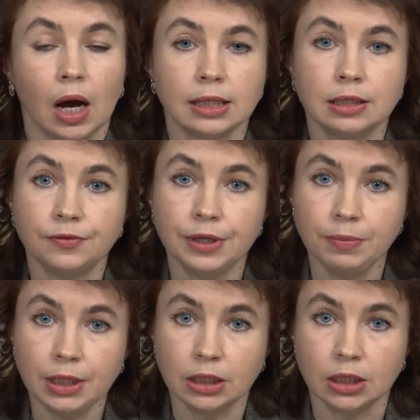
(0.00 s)

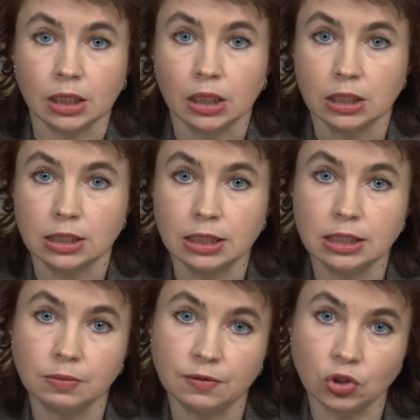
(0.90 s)
Одновременно с
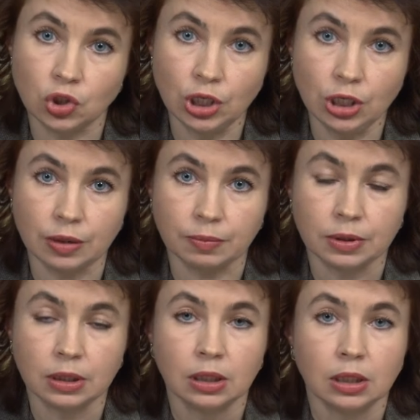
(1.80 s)
этим движением
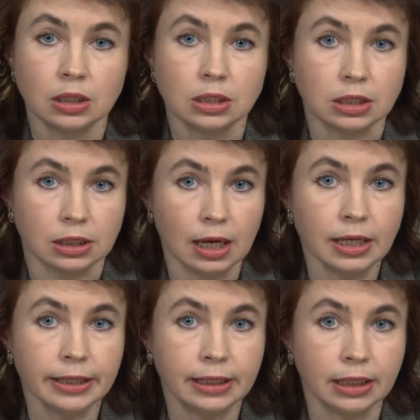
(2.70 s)

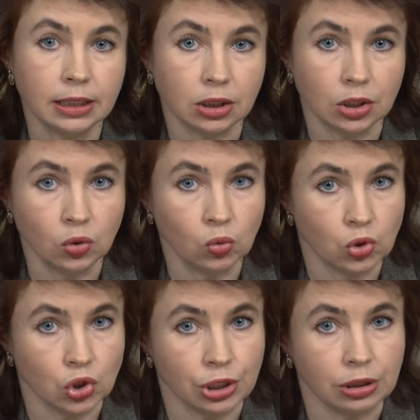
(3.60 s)
старые клетки
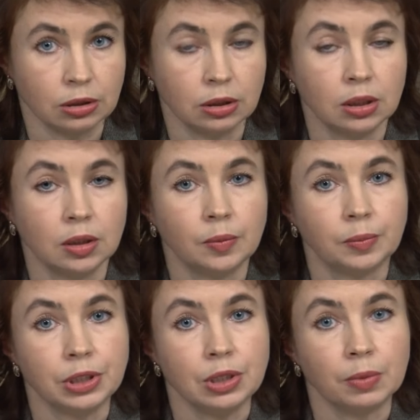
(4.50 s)
кожи
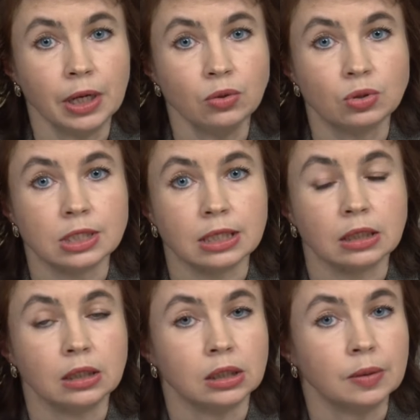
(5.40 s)
поднимаются
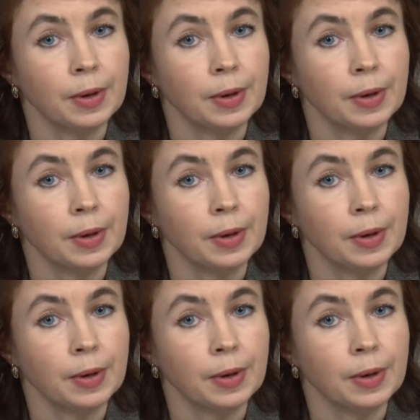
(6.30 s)
на